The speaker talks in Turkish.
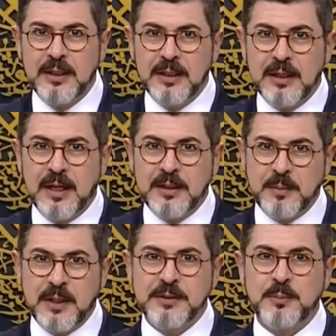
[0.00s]
Hani
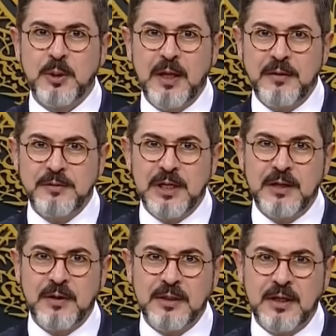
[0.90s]
bazı böyle evcil
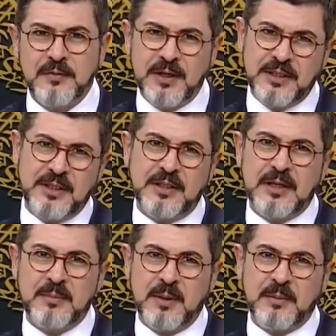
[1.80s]
hayvanlar vardır
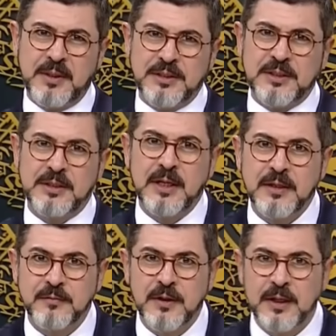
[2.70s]
yıkanmamak için direnir
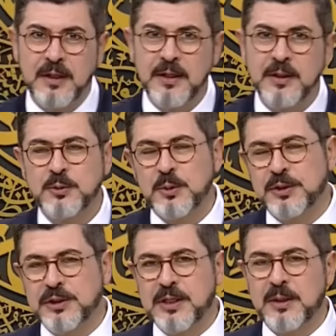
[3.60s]
falan. Sonra
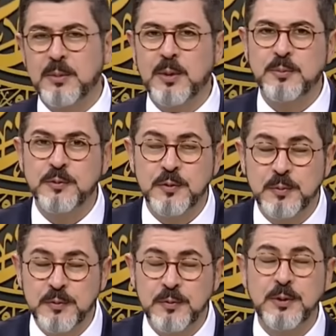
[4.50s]
çıkar böyle püfür
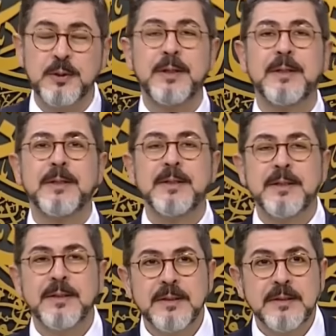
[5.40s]
püfür.
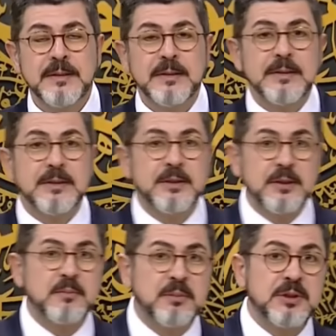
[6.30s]

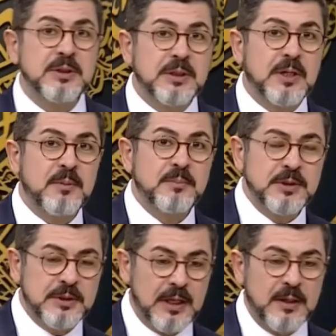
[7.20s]
Çıkmış,
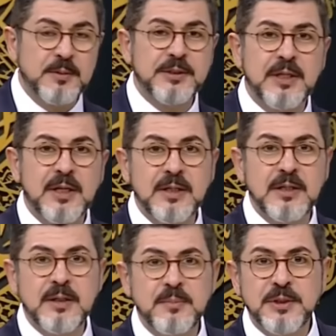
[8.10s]
yıkanmış, elbiselerini
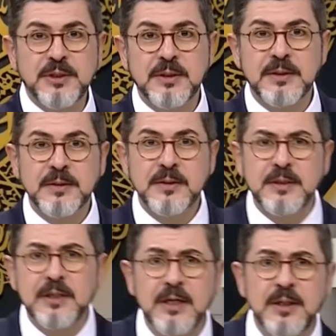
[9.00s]
giymiş.
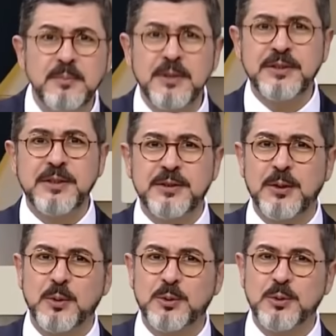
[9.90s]
Kralım nasıl
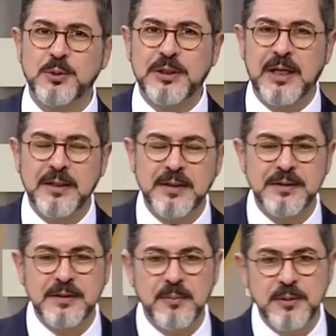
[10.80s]
hissediyorsunuz
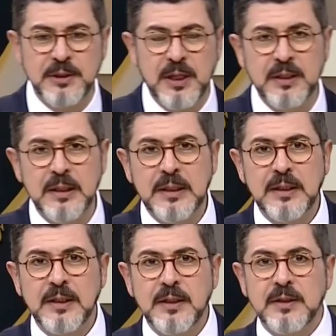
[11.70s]
kendinizi demişler.
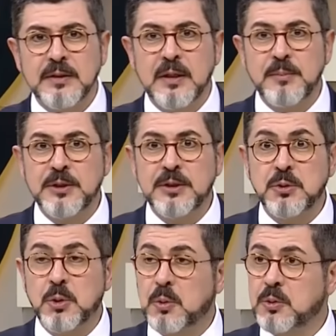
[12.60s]
Demiş ki
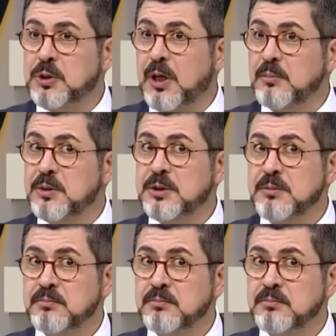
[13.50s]
çok güzelmiş.